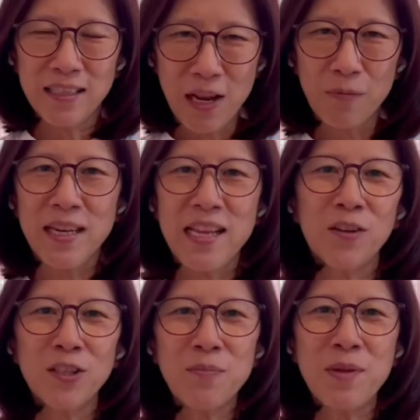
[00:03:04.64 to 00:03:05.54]
ในวันนี้เรา
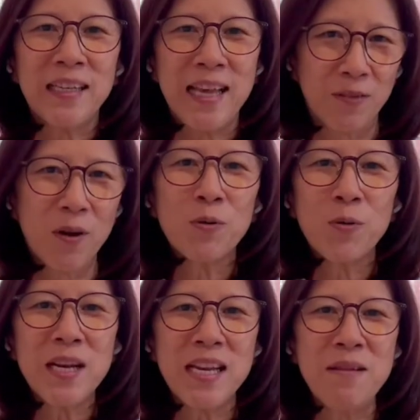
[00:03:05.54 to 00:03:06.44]
ก็จะมีเก็บความรู้
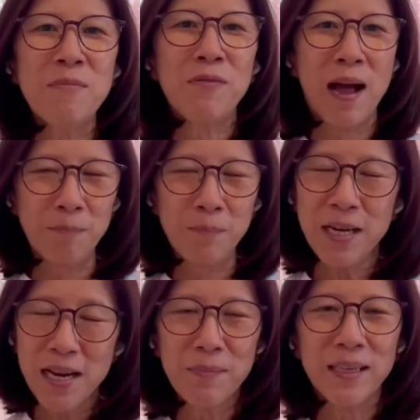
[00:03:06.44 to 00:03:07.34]
ดีๆมาฝาก
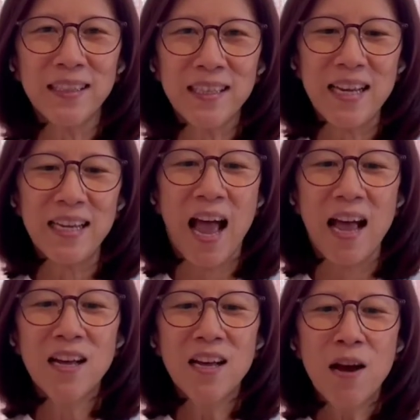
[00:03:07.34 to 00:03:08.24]
เพื่อนเหมือนเคยค่ะ
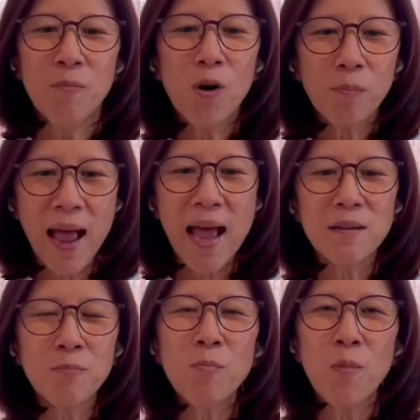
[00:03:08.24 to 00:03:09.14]
พวกแพทย์ห
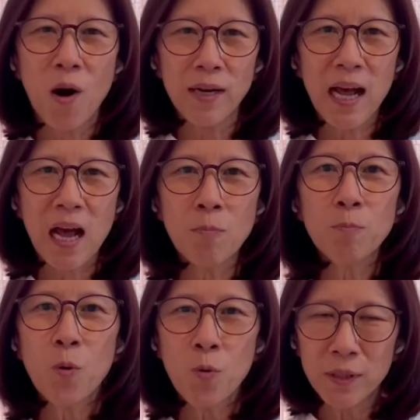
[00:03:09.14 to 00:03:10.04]
รือพวกหมอนะคะเขา
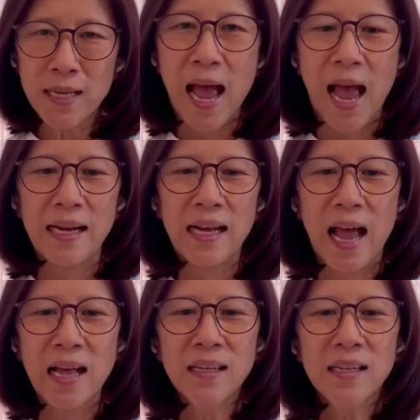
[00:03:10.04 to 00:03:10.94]
ปรุงยานะ
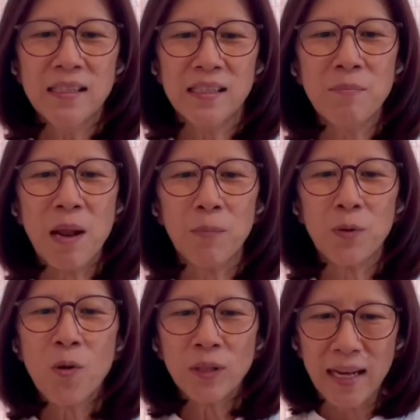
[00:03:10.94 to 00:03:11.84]
คะสำหรับ
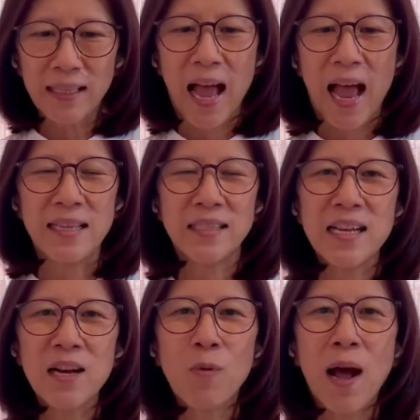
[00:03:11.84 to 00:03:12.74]
โรคทางกาย จะ
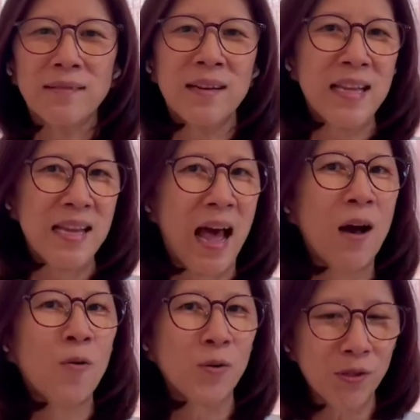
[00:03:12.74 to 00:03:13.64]
เรียกว่าสรีระ
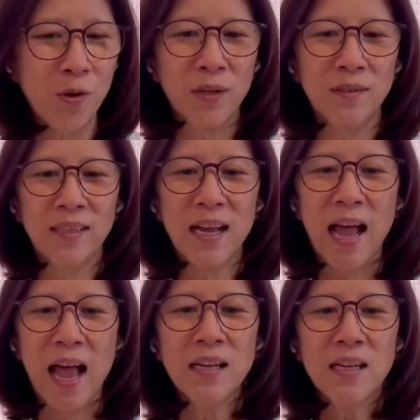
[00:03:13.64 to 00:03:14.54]
โอสถนะ
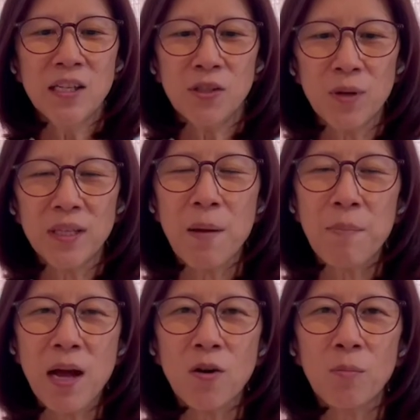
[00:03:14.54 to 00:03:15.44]
คะ ส่วนธรร
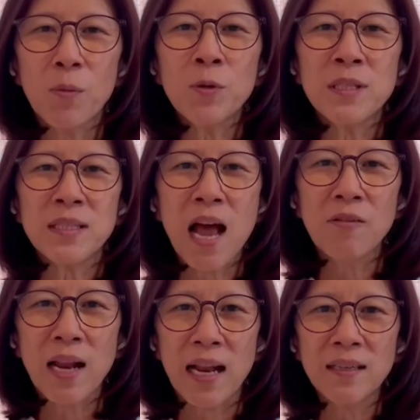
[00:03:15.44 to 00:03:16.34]
มะของพระพุทธเจ้า
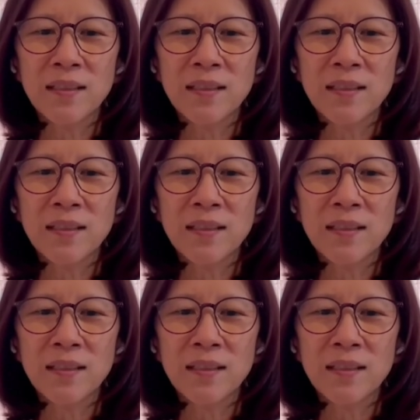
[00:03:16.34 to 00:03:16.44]
นั้น